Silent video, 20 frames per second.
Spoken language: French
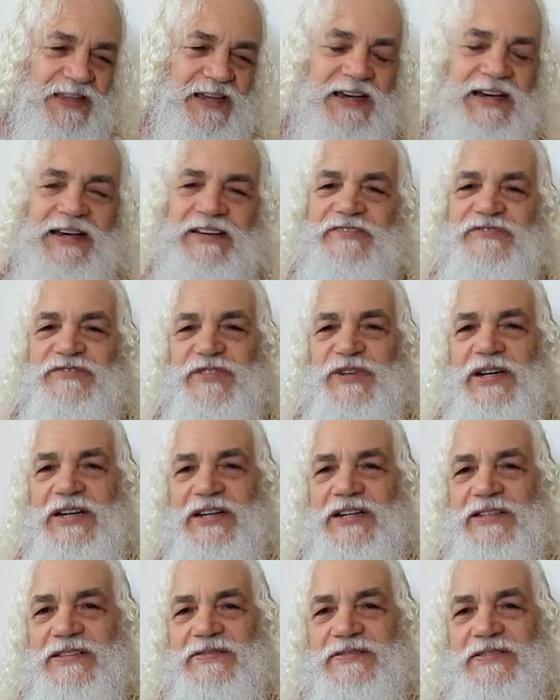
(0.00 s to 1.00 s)
à
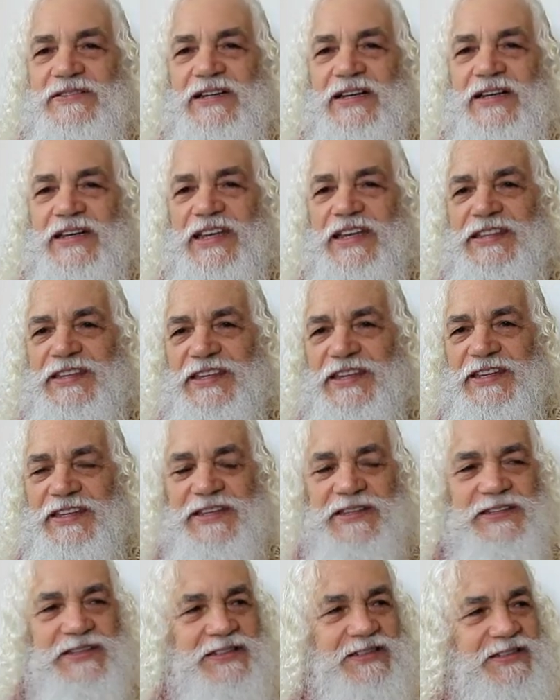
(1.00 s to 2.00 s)
avoir, à
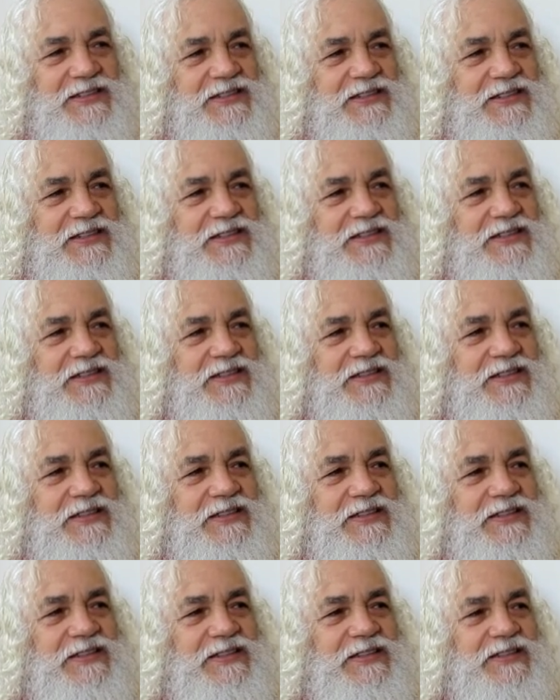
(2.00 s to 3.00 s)
gagner,
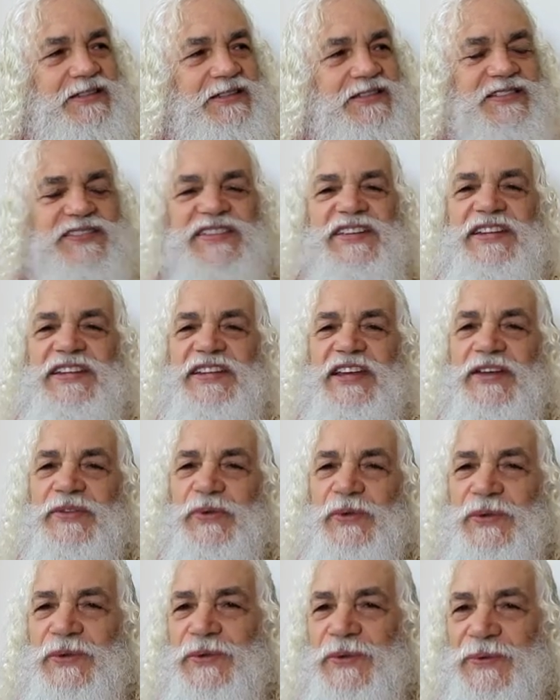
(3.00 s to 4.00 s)
ce qu'il y a
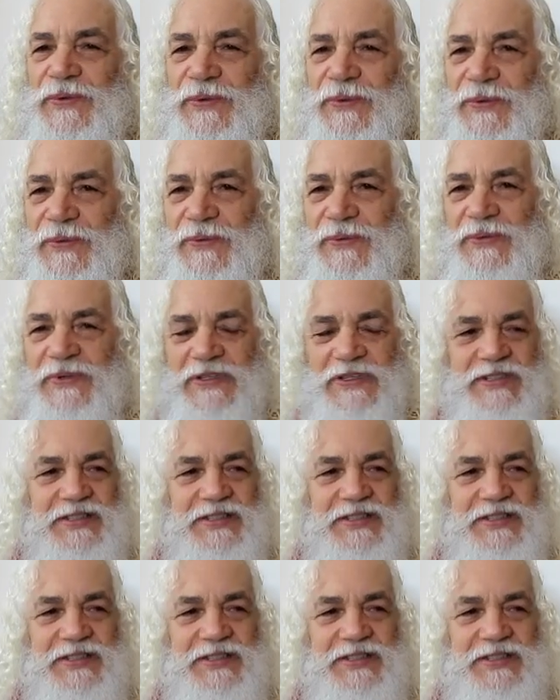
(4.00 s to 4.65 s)
de curieux.